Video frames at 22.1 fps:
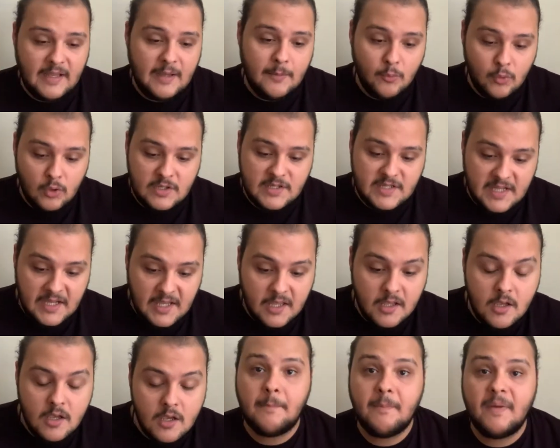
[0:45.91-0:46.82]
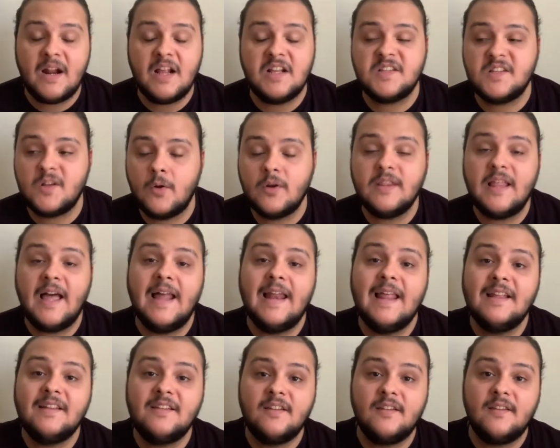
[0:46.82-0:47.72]
منى زكي امبارح صورنا
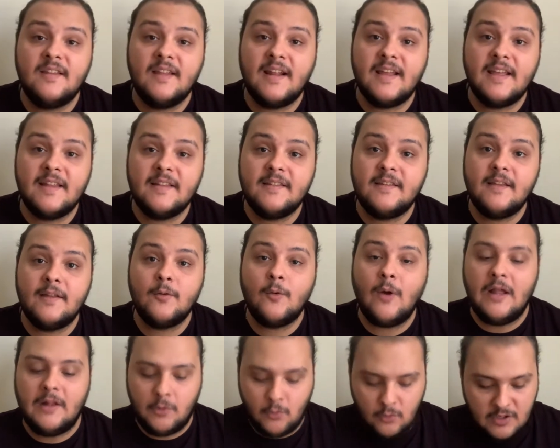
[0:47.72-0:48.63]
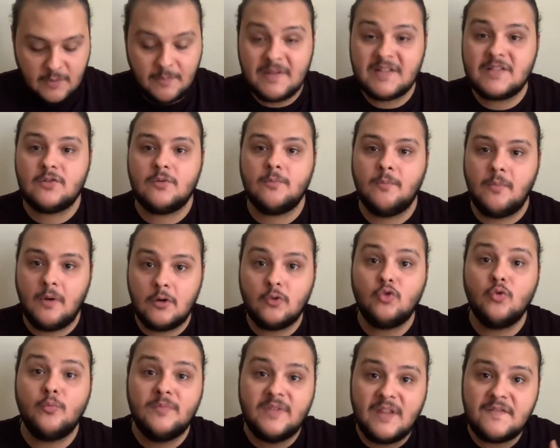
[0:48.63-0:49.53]
حلقات كتيره جدا وهتلوني بس
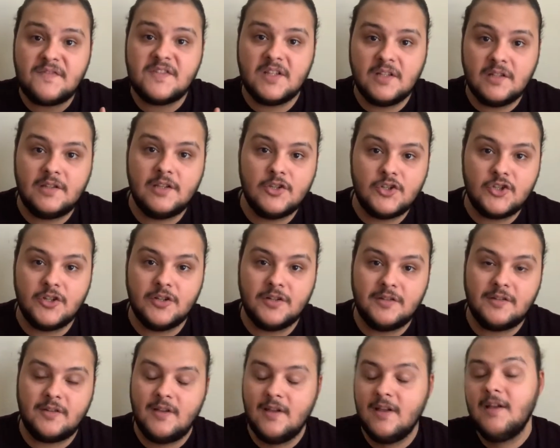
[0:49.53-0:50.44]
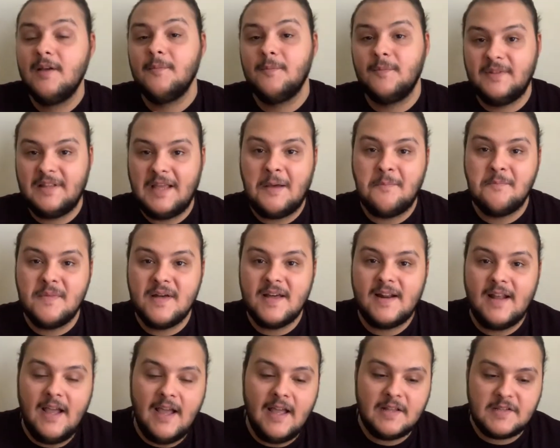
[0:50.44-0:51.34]
برضه بنفس التيشيرت بتاع
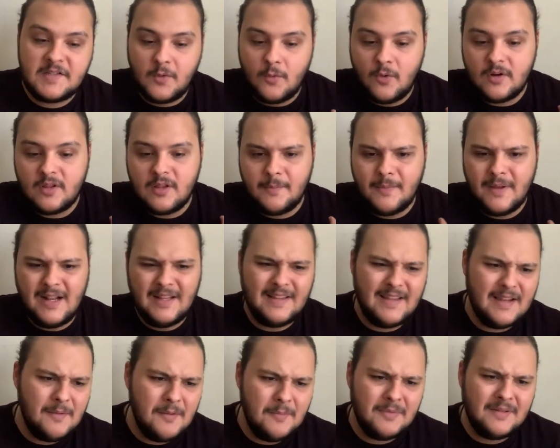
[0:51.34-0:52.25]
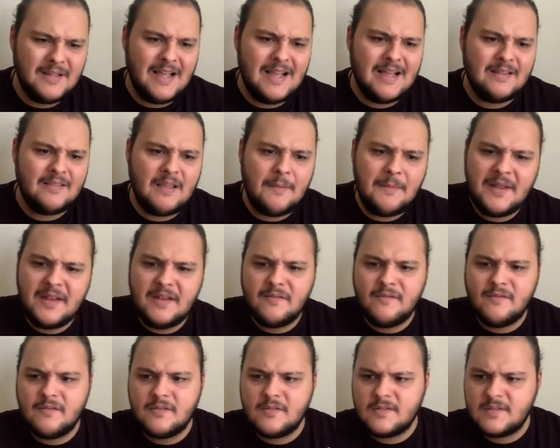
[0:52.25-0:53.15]
امبارح صورنا امبارح تقريبا بتاع
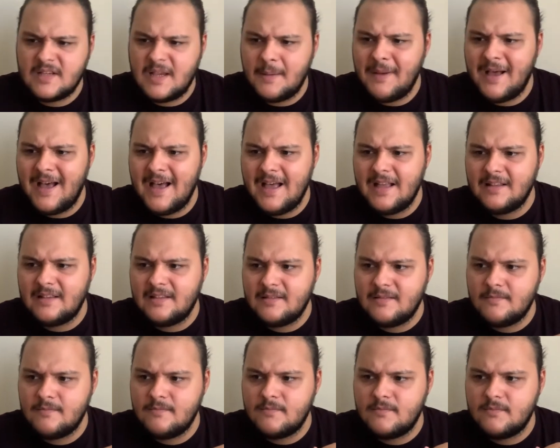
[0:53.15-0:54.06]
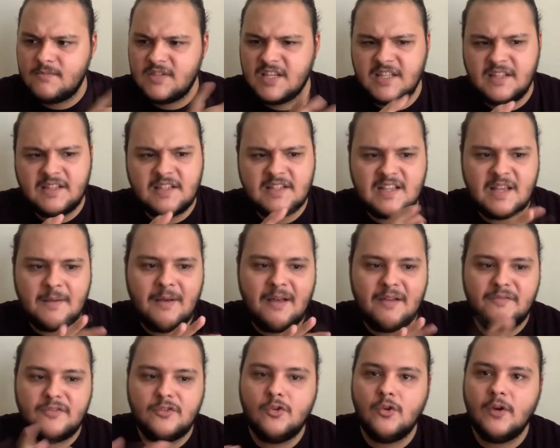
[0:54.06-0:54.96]
8 7 6
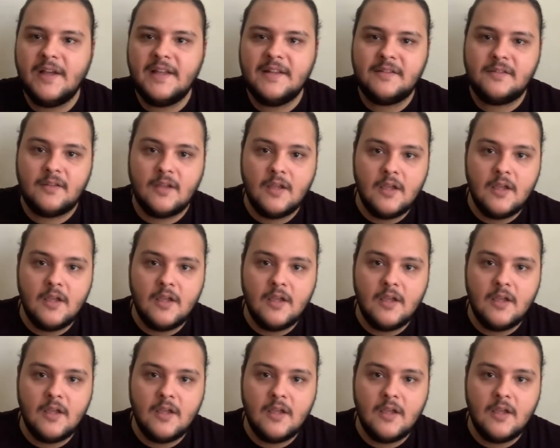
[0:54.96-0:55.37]
7 فيديوهات